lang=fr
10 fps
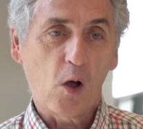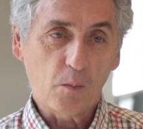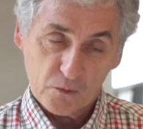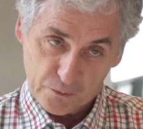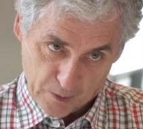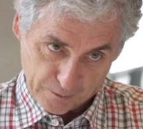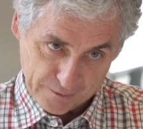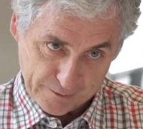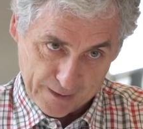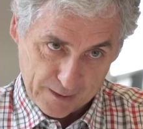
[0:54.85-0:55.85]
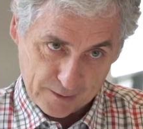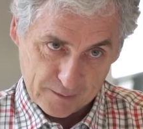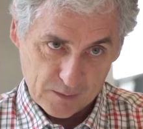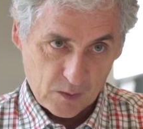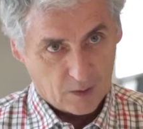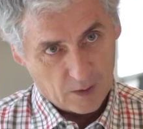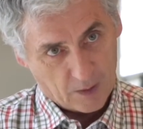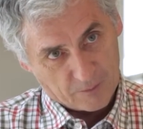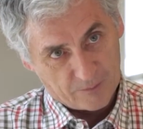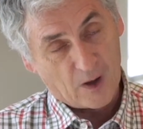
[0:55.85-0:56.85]
un mouvement de tête,
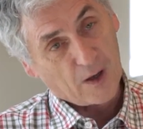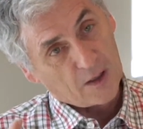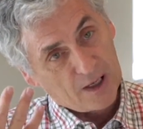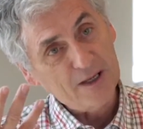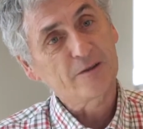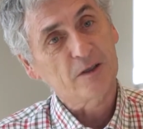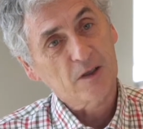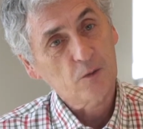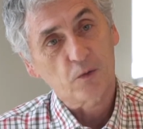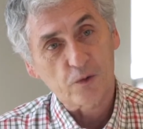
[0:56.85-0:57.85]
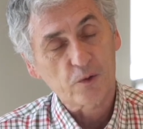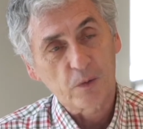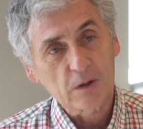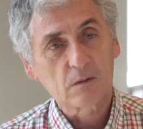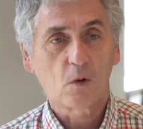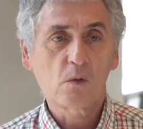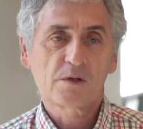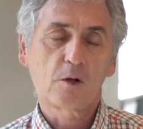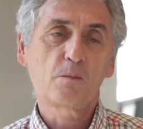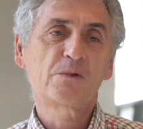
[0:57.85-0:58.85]
va l'indiquer tout de suite. Donc,
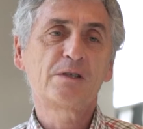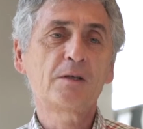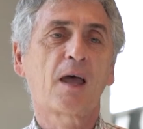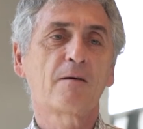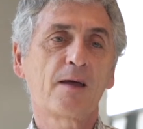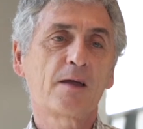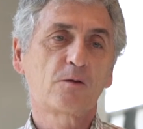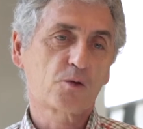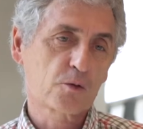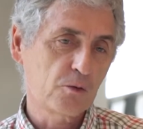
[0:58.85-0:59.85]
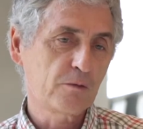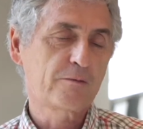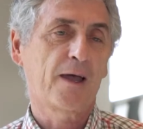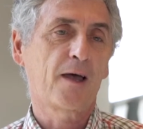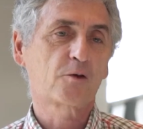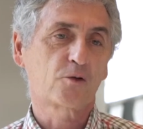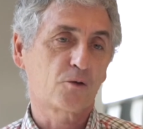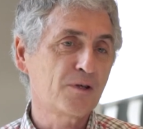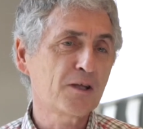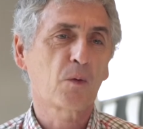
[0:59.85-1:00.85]
c'est un petit travail de sculptage, de
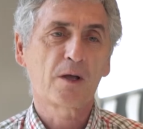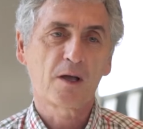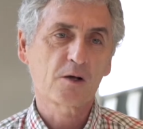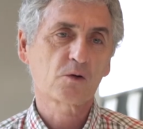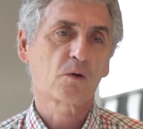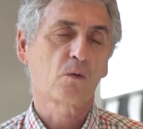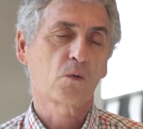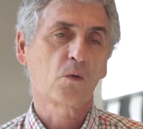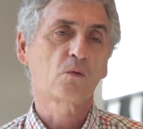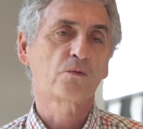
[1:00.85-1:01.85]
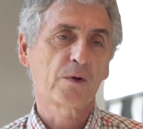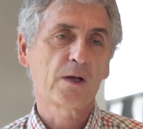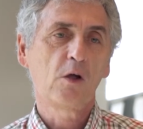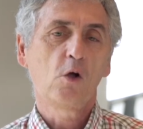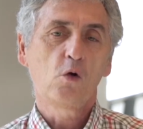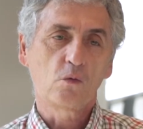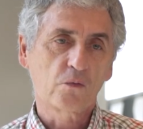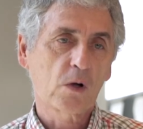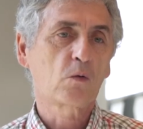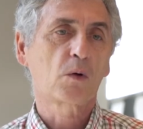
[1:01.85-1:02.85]
nettoyage qu'on fait une
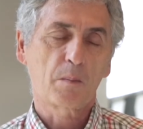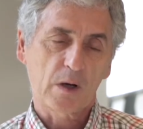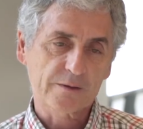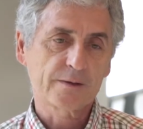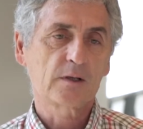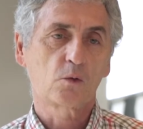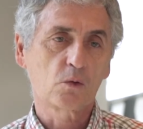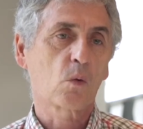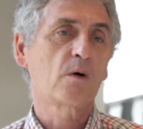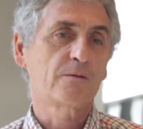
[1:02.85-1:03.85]
fois qu'on a passé deux, trois